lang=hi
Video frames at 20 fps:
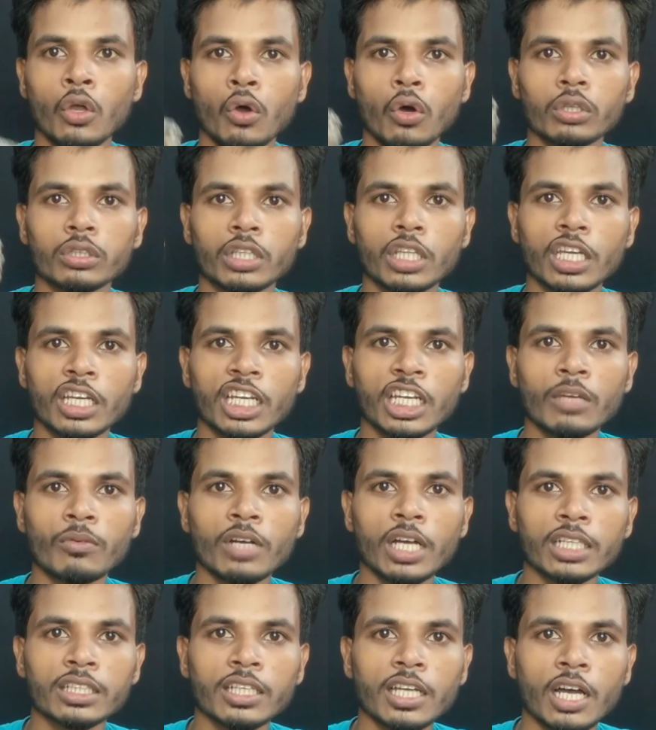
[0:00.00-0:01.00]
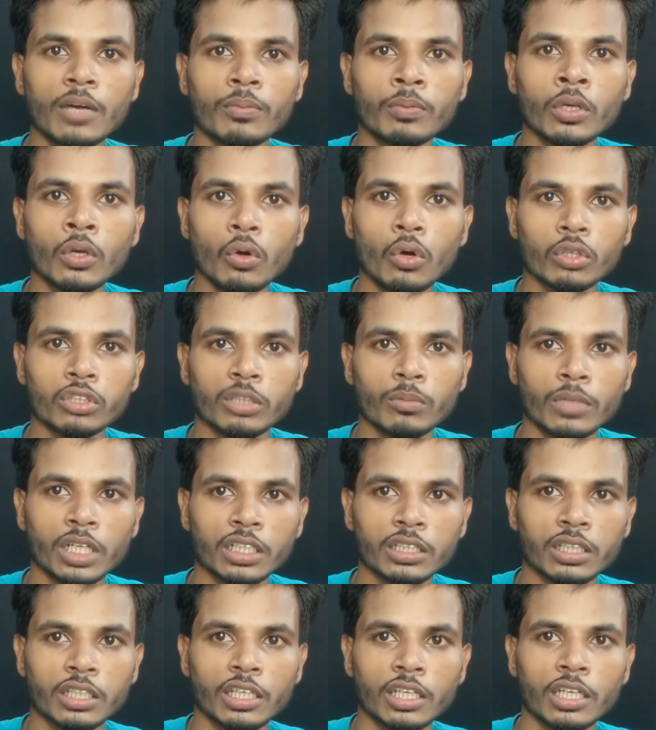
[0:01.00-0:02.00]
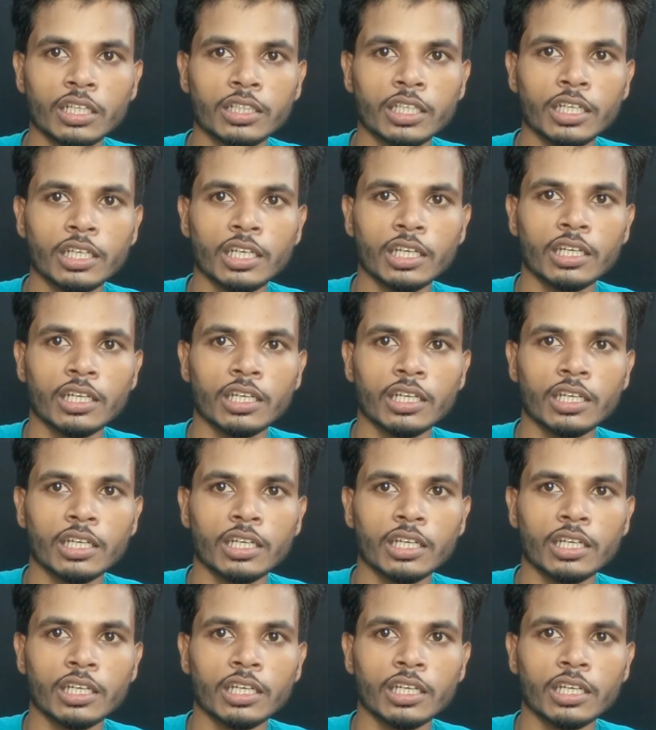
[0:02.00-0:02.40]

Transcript: और देखने में गैस काफी औसम लगती है ठीक